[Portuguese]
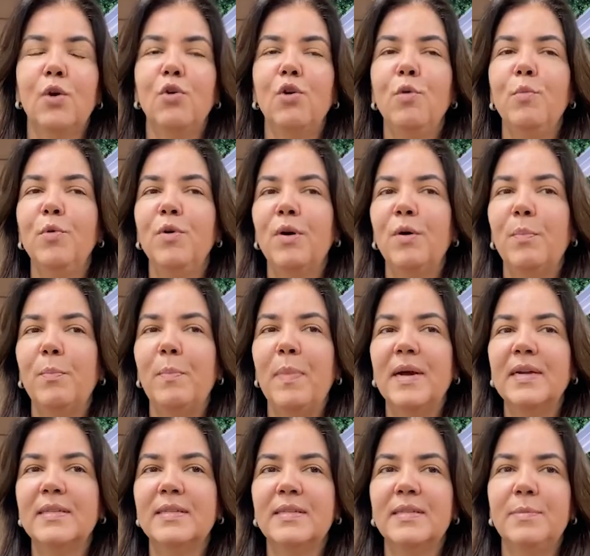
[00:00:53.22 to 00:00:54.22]
Como
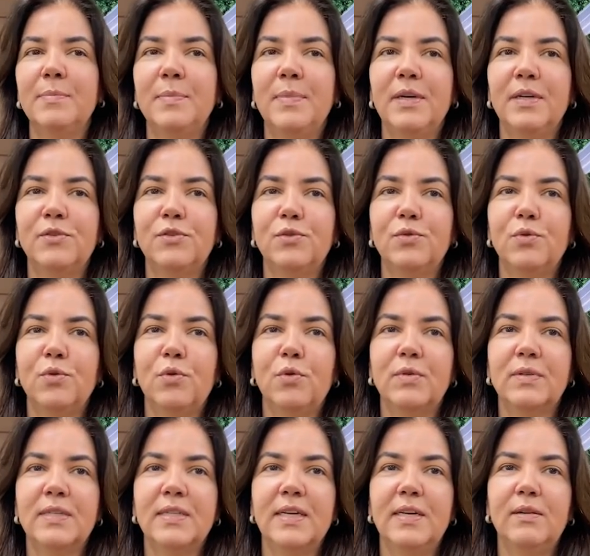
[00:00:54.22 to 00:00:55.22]
participante do
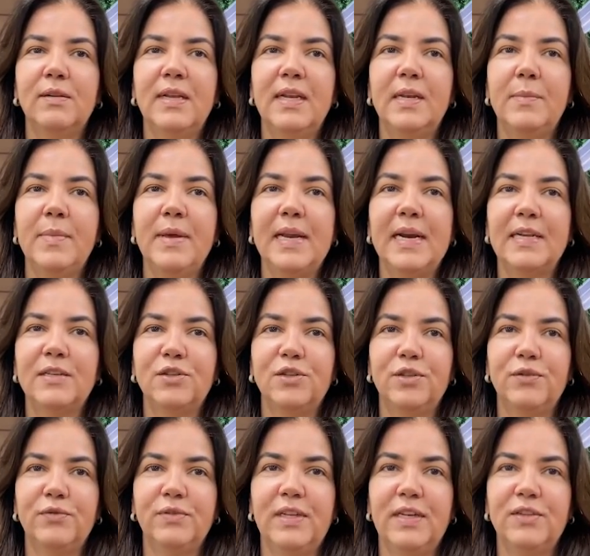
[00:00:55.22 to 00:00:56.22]
Conselho
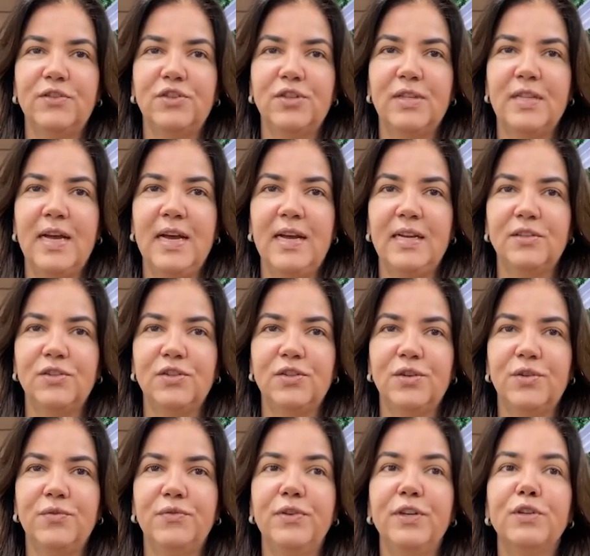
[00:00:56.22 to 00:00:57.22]
Deliberativo da
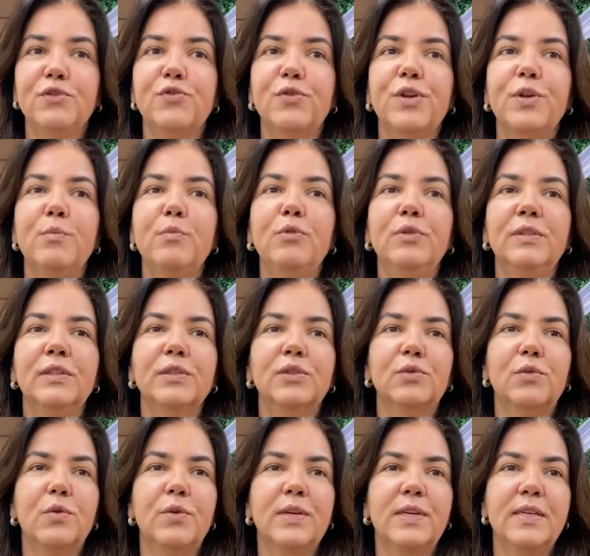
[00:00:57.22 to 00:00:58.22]
entidade, vejo que muitas
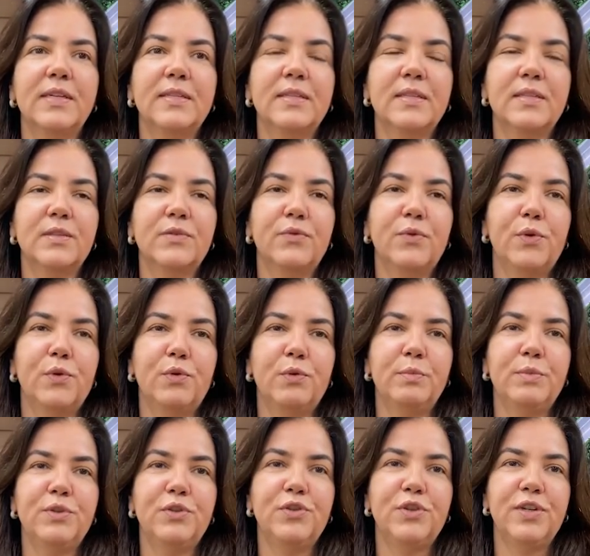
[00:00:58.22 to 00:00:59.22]
conquistas foram
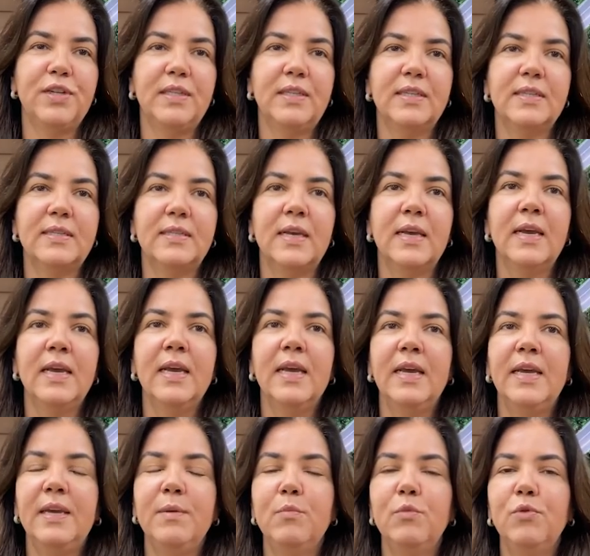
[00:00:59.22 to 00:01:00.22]
obtidas
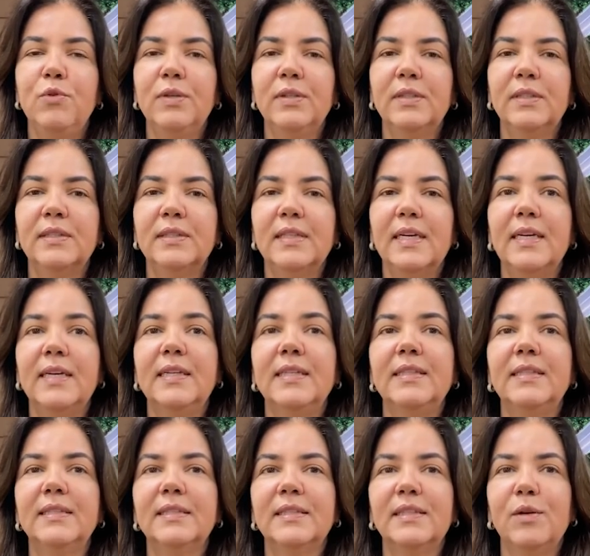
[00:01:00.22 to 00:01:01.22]
e muitas
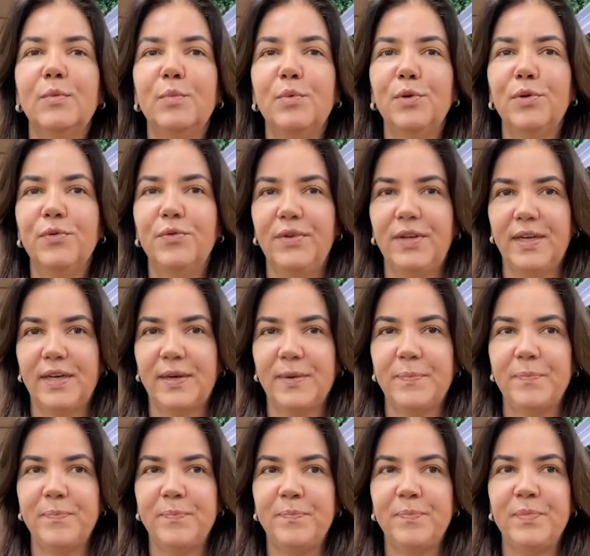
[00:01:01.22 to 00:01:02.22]
ainda estão por vir.
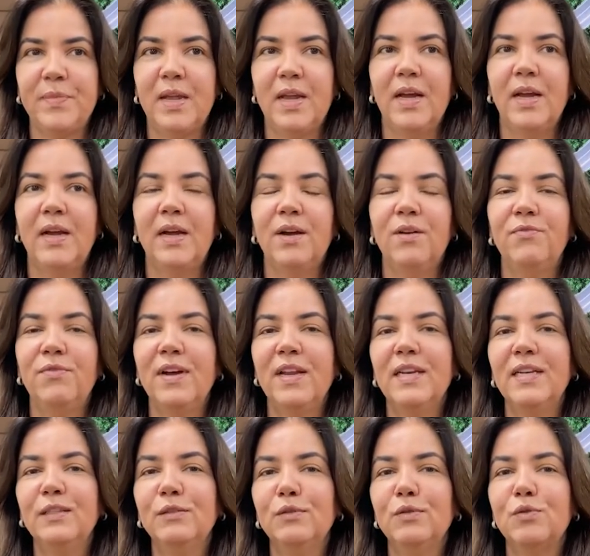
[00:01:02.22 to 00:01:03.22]

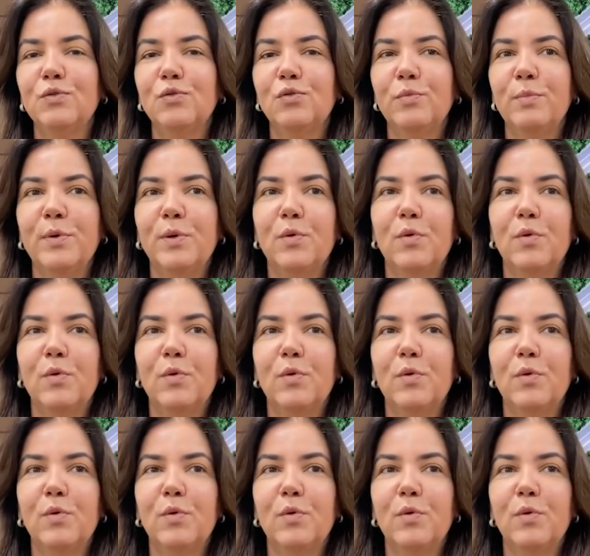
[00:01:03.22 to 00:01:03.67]
Falando sobre